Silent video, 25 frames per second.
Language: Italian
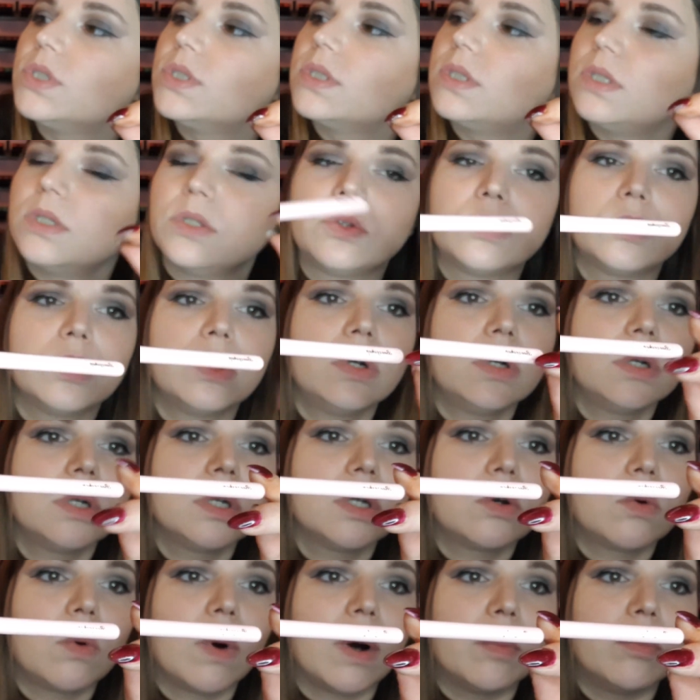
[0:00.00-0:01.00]
scritto,
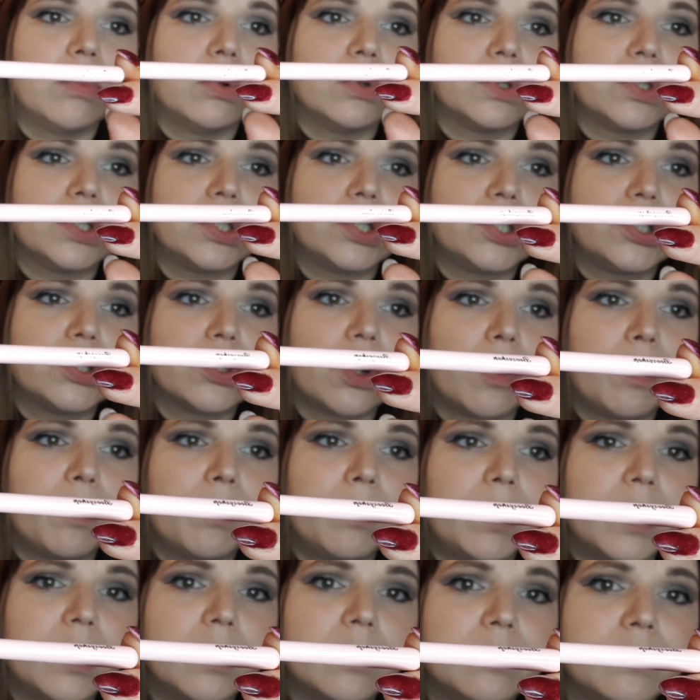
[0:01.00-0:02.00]
e qua Busy
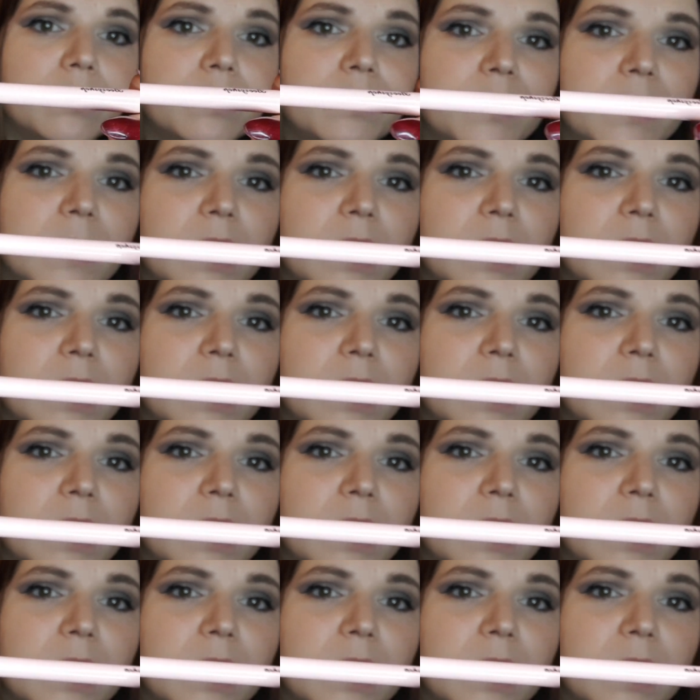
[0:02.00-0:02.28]
Shop,